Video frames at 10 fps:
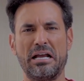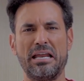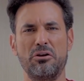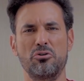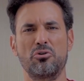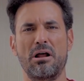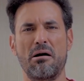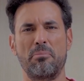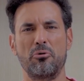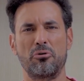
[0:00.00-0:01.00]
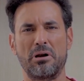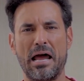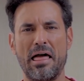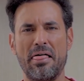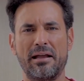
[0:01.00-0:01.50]
que él no lloraba por
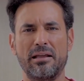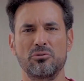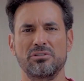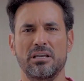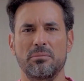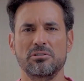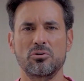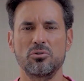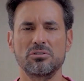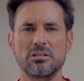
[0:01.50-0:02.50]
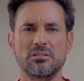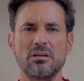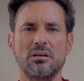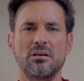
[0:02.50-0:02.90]
nada, que no sé qué más cosas.